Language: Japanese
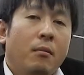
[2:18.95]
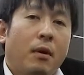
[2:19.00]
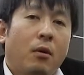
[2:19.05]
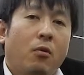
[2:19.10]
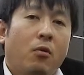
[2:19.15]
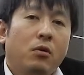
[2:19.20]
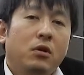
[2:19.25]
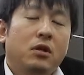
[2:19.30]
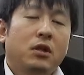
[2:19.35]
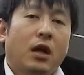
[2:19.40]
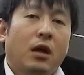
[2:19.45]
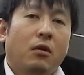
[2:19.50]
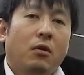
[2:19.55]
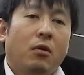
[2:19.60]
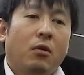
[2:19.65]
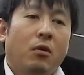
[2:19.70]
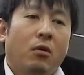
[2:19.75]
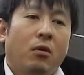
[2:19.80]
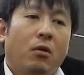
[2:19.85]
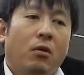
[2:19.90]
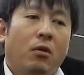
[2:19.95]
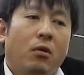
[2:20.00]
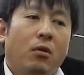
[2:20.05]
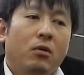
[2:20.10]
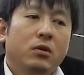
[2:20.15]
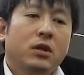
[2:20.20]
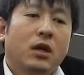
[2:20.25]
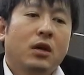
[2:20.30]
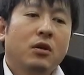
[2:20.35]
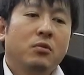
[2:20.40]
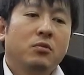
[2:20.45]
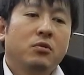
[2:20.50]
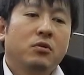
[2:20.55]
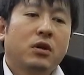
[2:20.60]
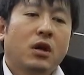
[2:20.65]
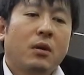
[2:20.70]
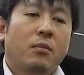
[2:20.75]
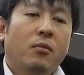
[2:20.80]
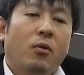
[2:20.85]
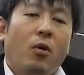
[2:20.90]
まあ、ここに来て、あの大阪の
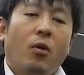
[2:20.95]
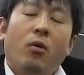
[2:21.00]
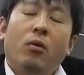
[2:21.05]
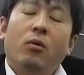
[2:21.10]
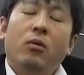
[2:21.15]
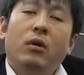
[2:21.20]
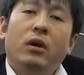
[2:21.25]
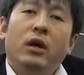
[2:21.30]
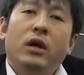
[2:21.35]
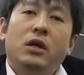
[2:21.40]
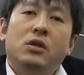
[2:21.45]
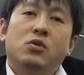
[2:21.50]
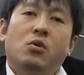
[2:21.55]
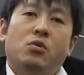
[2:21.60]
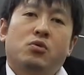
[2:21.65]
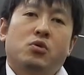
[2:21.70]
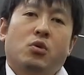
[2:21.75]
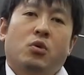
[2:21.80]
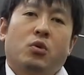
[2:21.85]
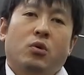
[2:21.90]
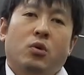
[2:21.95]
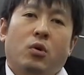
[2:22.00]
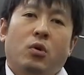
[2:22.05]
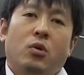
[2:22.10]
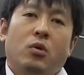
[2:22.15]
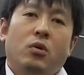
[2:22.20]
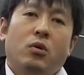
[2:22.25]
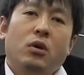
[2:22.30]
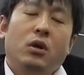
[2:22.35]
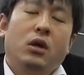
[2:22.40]
物件も、えちょこちょこと、